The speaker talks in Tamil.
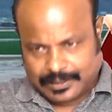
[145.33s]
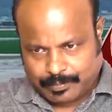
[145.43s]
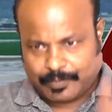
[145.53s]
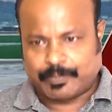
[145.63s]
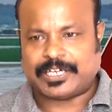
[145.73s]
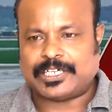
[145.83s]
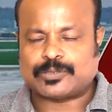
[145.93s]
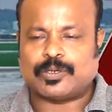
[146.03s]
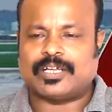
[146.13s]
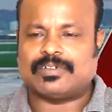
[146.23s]
இப்போ
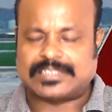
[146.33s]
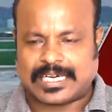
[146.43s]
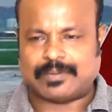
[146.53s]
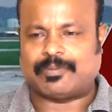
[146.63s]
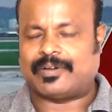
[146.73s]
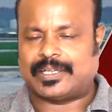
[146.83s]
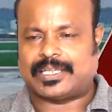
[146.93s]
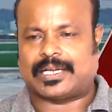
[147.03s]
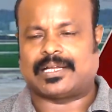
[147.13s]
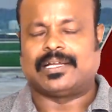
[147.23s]
பிரிட்டிஷ் கொடியை வச்சு அனுப்ப வேண்டியது
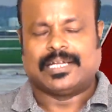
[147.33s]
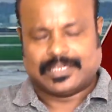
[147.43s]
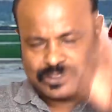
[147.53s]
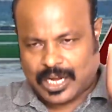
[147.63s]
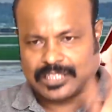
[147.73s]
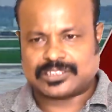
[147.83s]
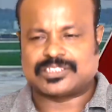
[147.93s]
தானே ஸ்டார்ஸ் அண்ட்